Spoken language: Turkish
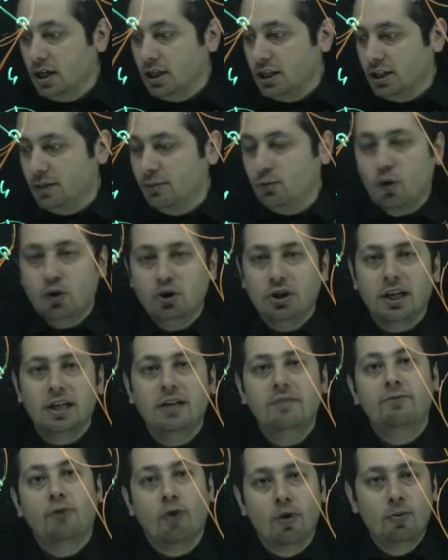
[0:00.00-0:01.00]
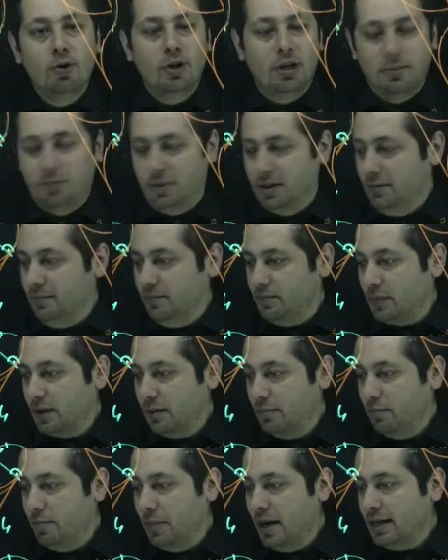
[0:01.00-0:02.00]
Şimdi önce gelin formülle yapalım.
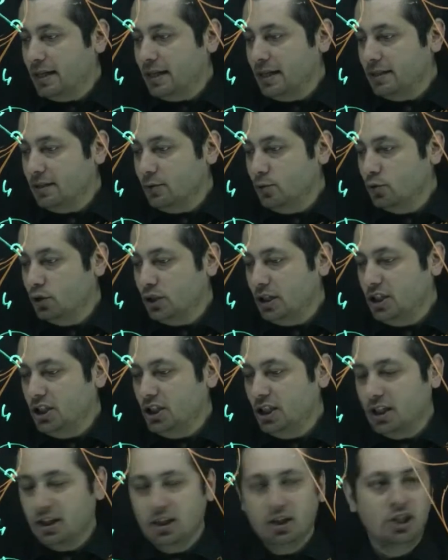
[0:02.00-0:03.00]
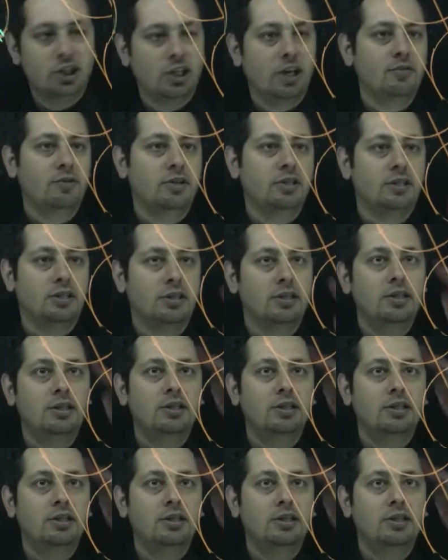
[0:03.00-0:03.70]
Merkezden oluşan şeklin çevresi.